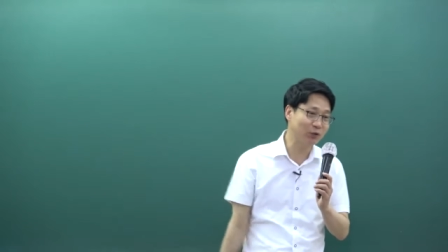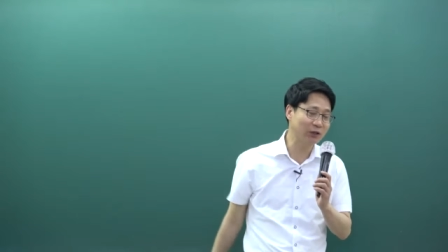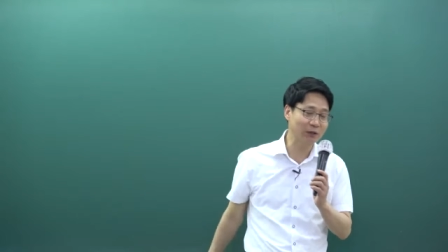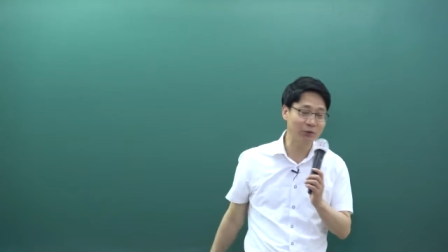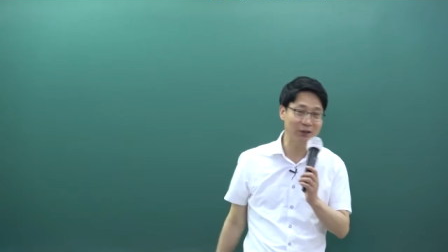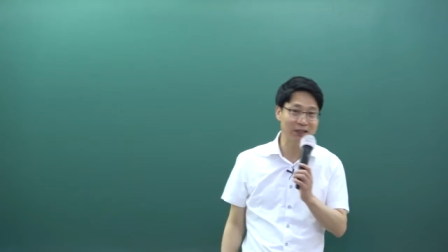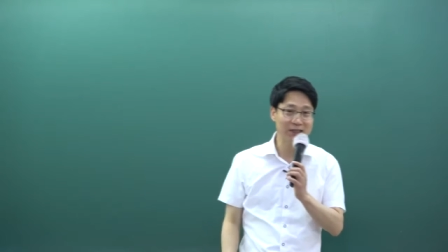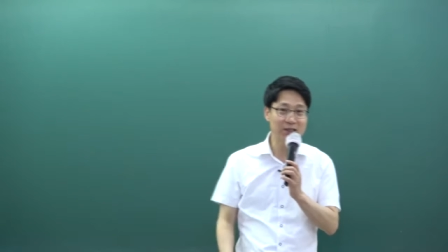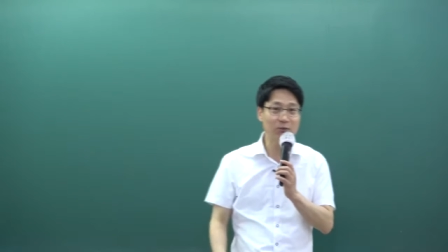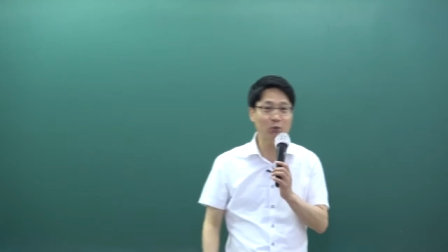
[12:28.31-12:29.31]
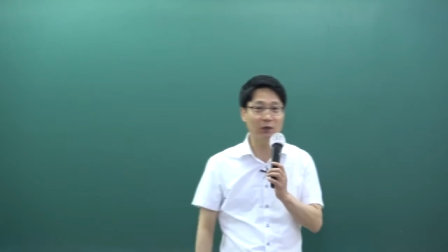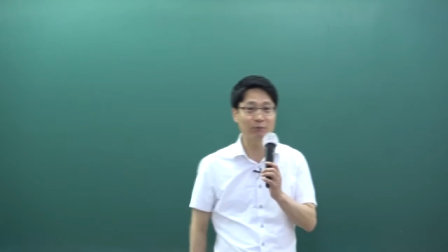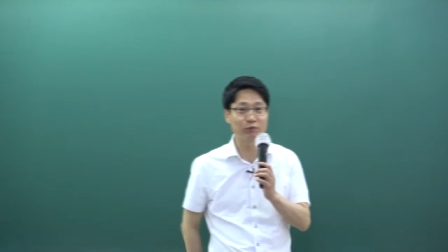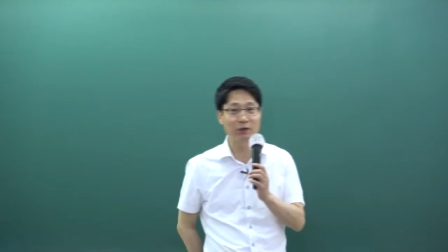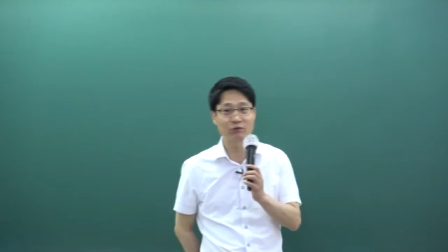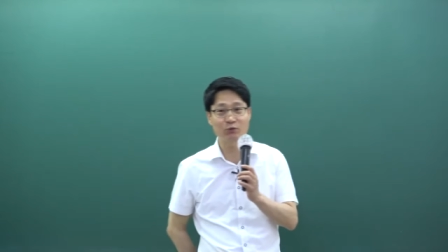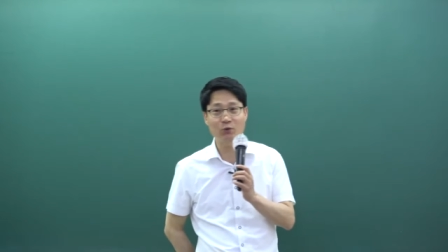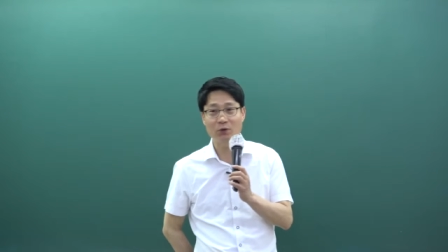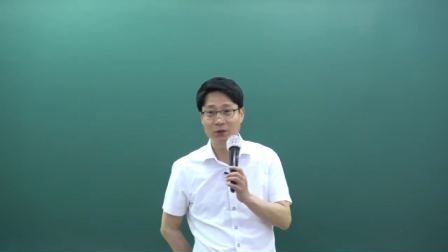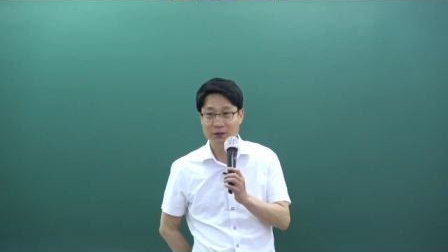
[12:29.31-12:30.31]
선택하면 신고납부할
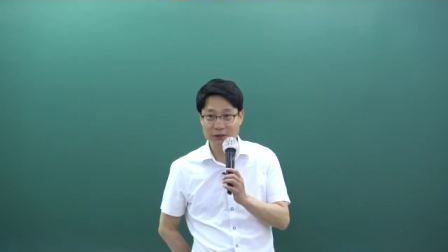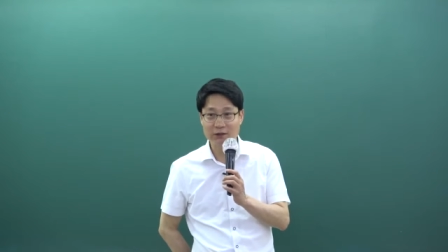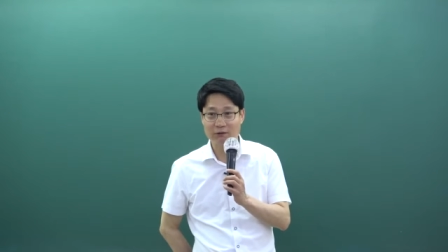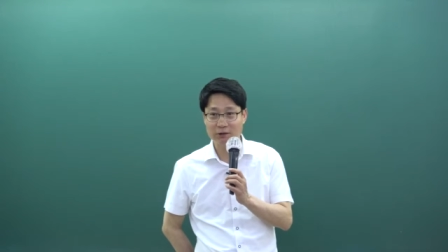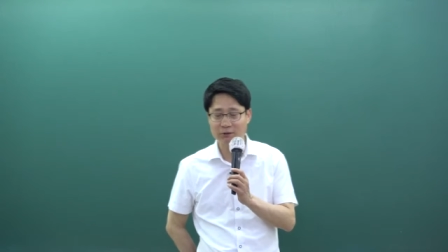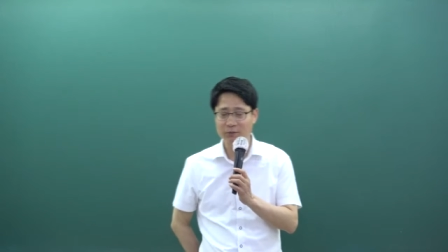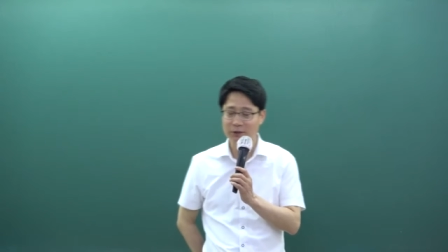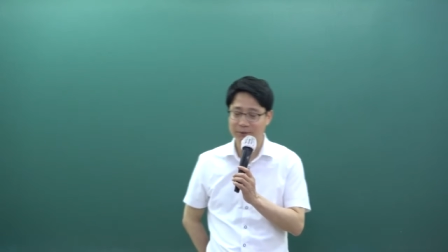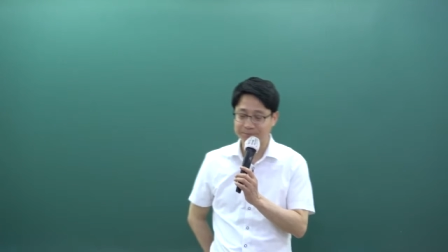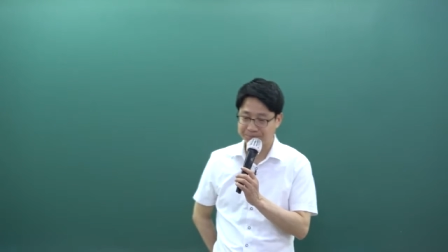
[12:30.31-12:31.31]
수도 있다고 그랬습니다.